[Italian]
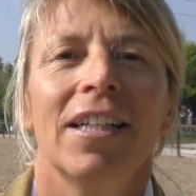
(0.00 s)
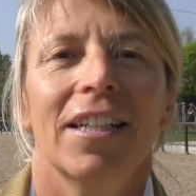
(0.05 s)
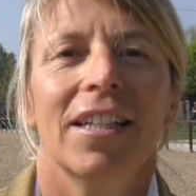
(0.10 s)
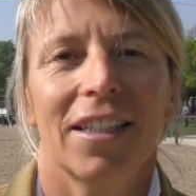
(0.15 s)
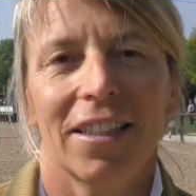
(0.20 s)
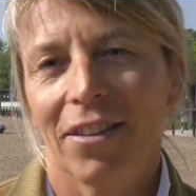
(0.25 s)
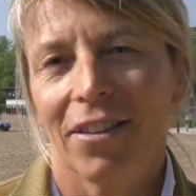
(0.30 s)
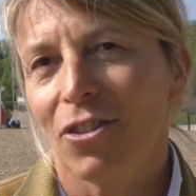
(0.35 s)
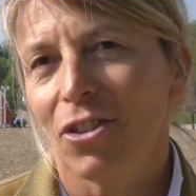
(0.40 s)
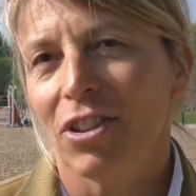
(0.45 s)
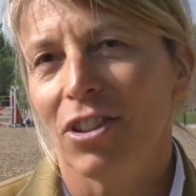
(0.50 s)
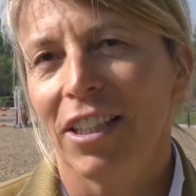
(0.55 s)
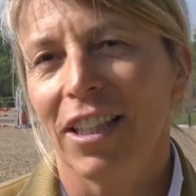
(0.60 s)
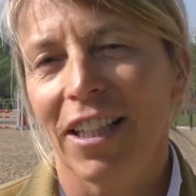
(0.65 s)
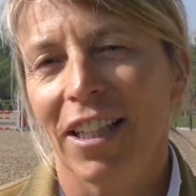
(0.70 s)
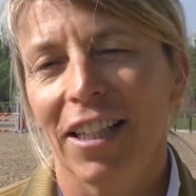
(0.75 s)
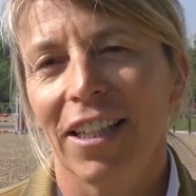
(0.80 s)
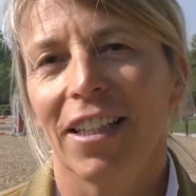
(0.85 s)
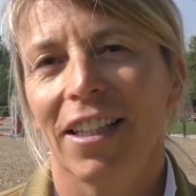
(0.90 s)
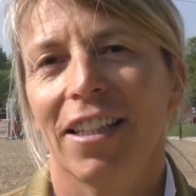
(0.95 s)
che devo
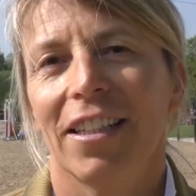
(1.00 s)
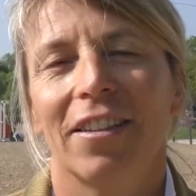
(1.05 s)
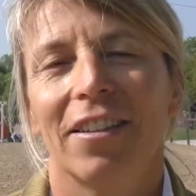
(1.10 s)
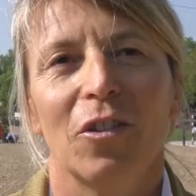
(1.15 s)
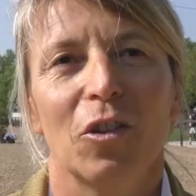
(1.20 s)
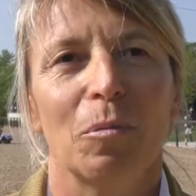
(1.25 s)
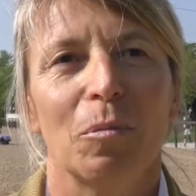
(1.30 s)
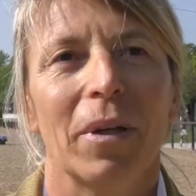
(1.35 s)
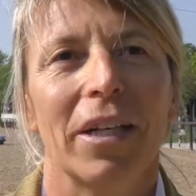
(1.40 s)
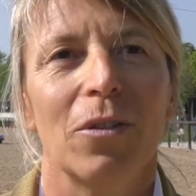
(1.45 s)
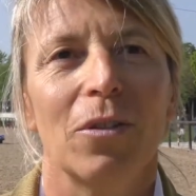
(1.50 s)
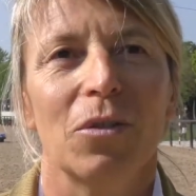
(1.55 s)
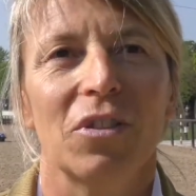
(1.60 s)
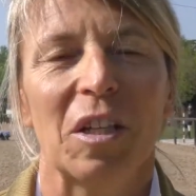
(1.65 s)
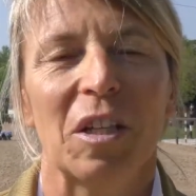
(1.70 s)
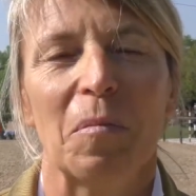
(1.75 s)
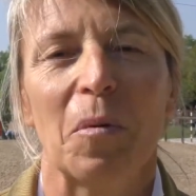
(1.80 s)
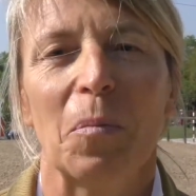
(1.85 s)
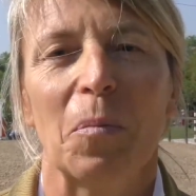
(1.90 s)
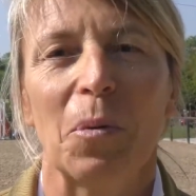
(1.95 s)
dire che ormai non
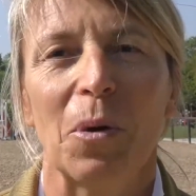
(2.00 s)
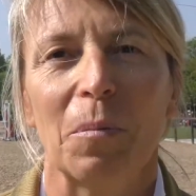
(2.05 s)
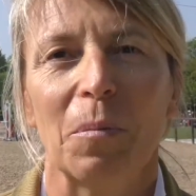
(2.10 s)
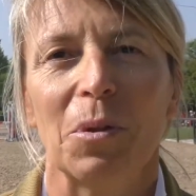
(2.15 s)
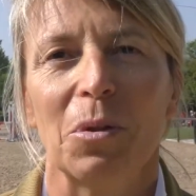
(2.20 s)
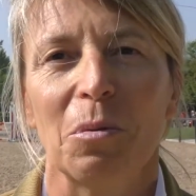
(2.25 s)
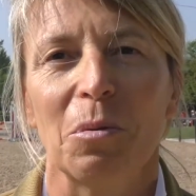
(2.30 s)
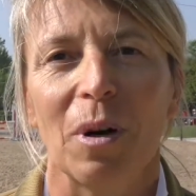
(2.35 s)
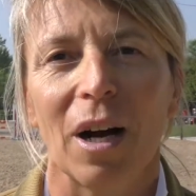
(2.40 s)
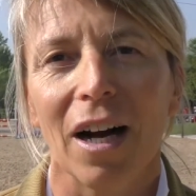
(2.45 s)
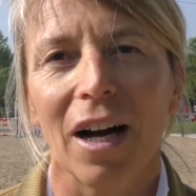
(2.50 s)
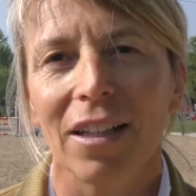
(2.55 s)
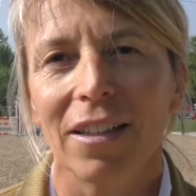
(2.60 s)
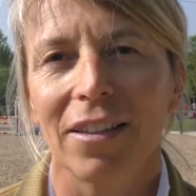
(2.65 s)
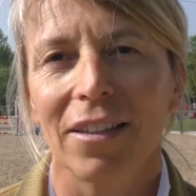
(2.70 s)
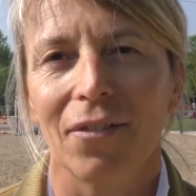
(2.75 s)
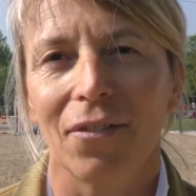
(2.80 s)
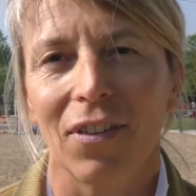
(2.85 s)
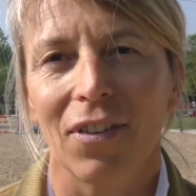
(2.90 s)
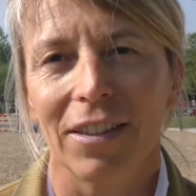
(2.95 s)
siamo più
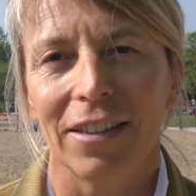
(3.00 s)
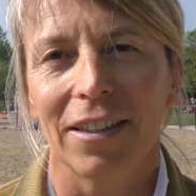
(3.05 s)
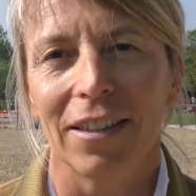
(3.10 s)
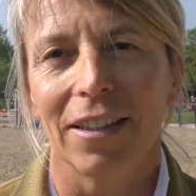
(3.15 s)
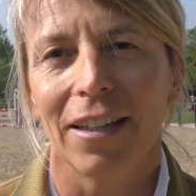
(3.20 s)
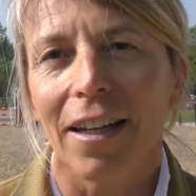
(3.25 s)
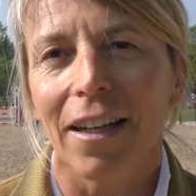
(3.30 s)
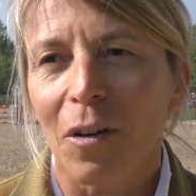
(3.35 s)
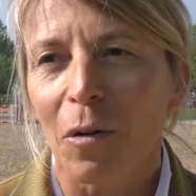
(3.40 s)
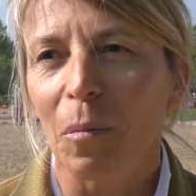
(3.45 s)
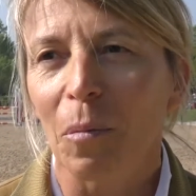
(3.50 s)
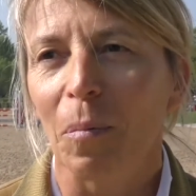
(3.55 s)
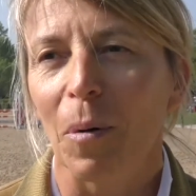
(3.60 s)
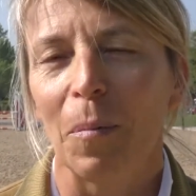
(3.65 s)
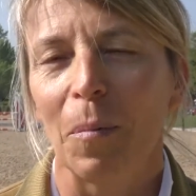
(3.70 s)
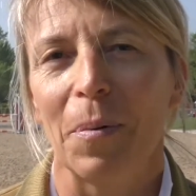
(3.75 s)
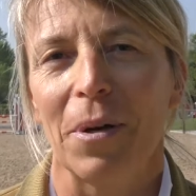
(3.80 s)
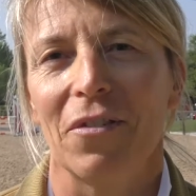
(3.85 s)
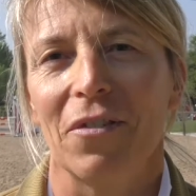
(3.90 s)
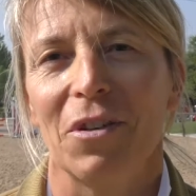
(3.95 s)
abituati, infatti ero un
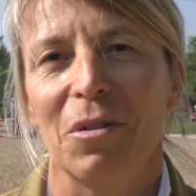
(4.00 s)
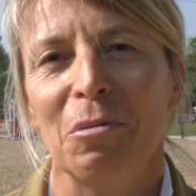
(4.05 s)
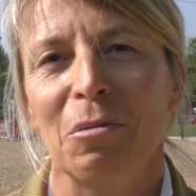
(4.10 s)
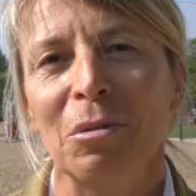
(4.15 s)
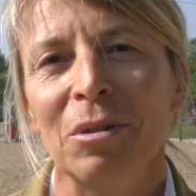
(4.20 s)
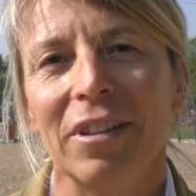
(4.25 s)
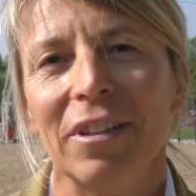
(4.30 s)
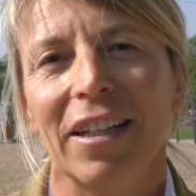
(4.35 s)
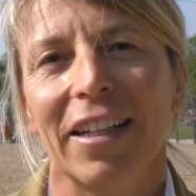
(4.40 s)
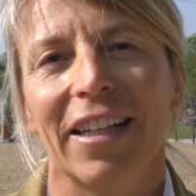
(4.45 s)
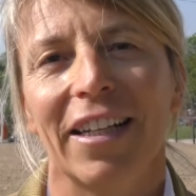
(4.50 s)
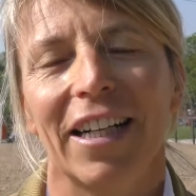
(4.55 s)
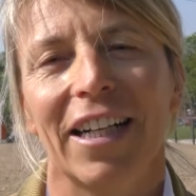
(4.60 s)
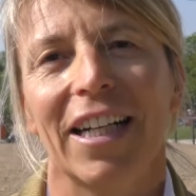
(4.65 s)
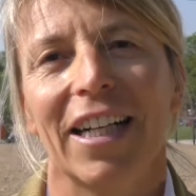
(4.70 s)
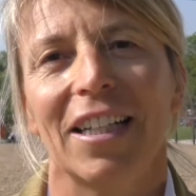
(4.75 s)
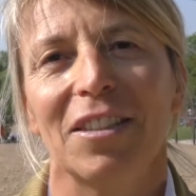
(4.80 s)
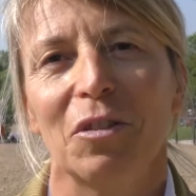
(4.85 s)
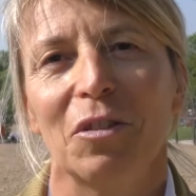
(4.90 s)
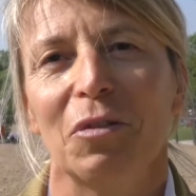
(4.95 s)
po' prevenuta e a
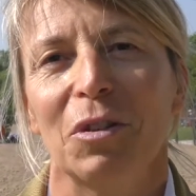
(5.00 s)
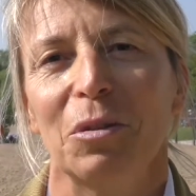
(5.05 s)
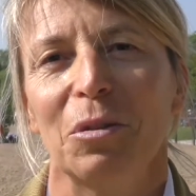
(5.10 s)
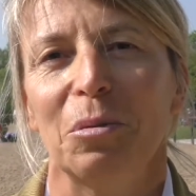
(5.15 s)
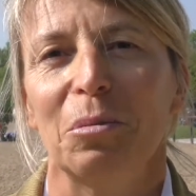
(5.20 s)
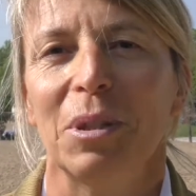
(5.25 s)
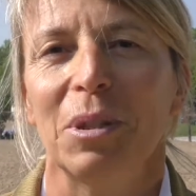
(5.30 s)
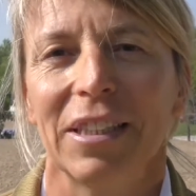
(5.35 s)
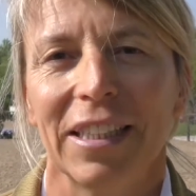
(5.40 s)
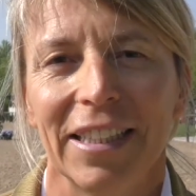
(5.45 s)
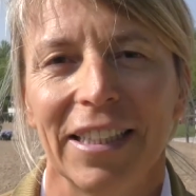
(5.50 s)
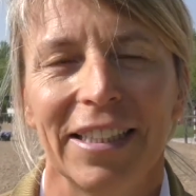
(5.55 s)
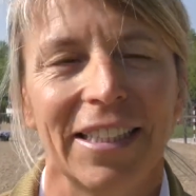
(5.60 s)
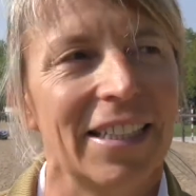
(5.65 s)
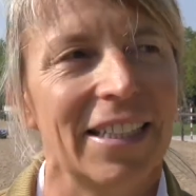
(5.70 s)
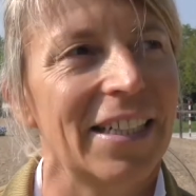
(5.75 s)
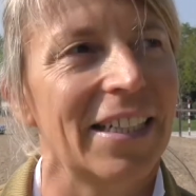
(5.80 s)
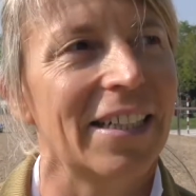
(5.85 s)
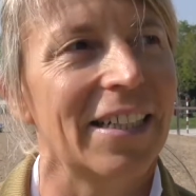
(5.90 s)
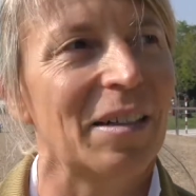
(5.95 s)
caso ho fatto due
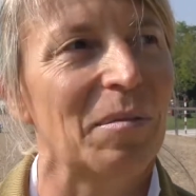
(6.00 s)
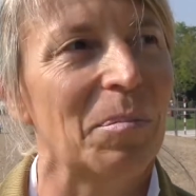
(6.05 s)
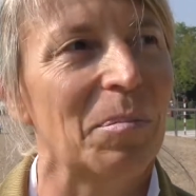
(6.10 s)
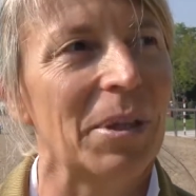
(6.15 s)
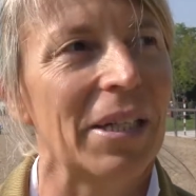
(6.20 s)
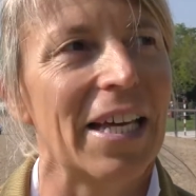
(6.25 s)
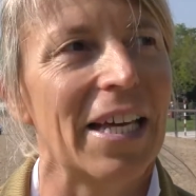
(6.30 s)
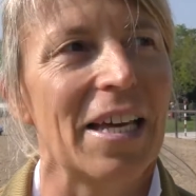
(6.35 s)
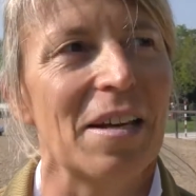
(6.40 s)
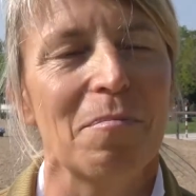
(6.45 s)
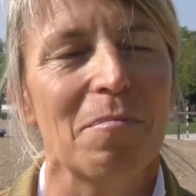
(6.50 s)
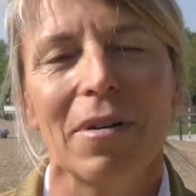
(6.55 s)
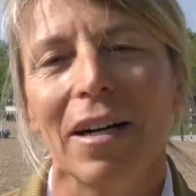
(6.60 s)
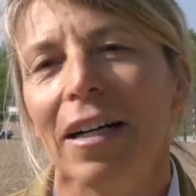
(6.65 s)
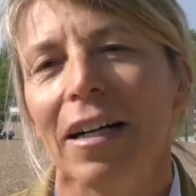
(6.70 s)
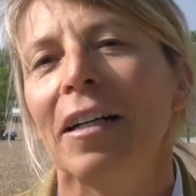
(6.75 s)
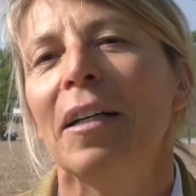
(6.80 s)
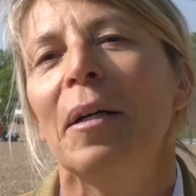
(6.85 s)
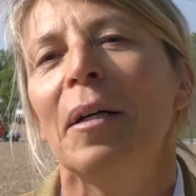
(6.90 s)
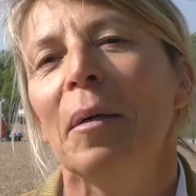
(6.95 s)
saltine nel campo in
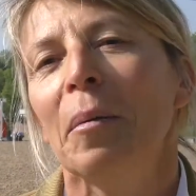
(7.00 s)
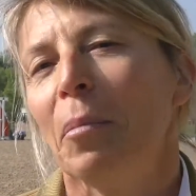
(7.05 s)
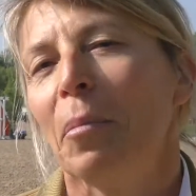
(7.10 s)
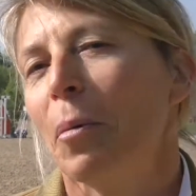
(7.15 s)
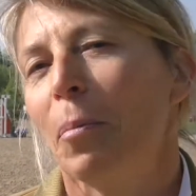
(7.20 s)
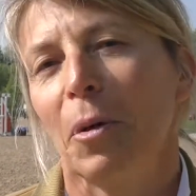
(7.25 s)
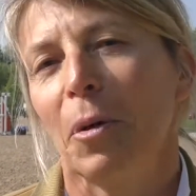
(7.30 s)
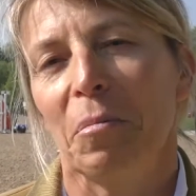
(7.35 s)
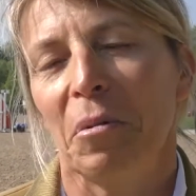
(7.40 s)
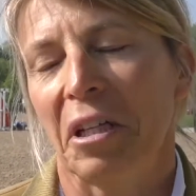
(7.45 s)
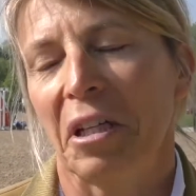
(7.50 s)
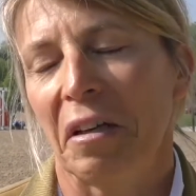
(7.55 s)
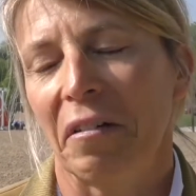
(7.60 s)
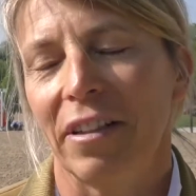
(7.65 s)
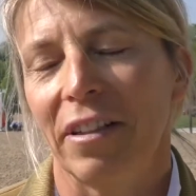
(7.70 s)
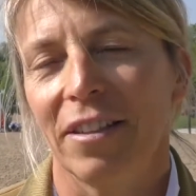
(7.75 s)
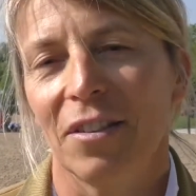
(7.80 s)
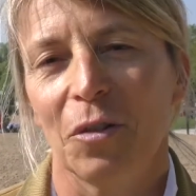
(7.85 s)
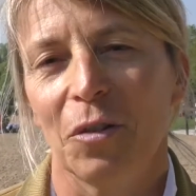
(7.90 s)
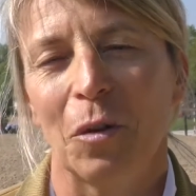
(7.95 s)
erba, però poi i miei
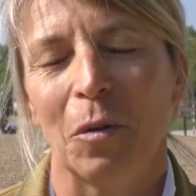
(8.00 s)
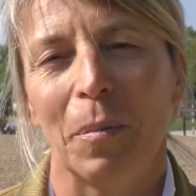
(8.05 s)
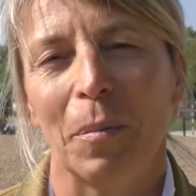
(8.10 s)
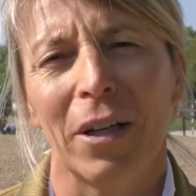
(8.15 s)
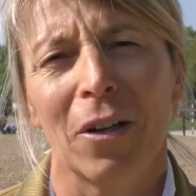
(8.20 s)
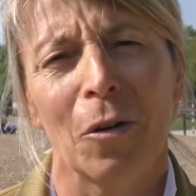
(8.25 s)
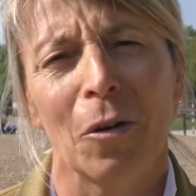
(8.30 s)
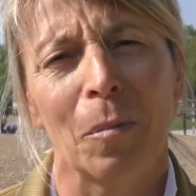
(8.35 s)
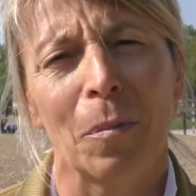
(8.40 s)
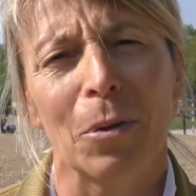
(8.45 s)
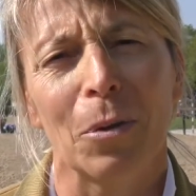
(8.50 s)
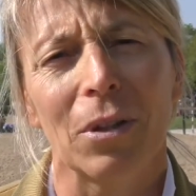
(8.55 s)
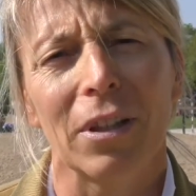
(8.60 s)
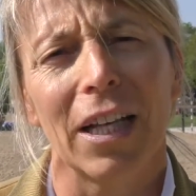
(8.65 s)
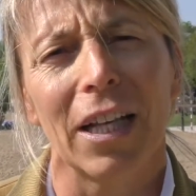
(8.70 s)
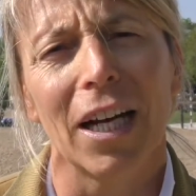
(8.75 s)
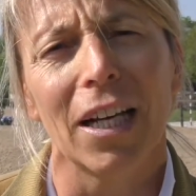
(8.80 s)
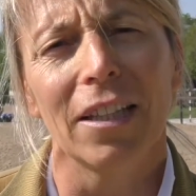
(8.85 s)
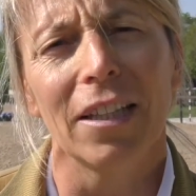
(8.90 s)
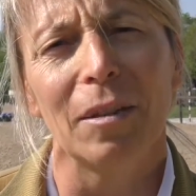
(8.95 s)
cavalli si sono ben
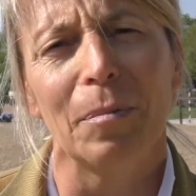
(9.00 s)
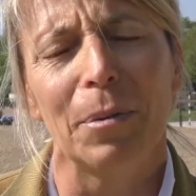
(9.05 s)
comportati.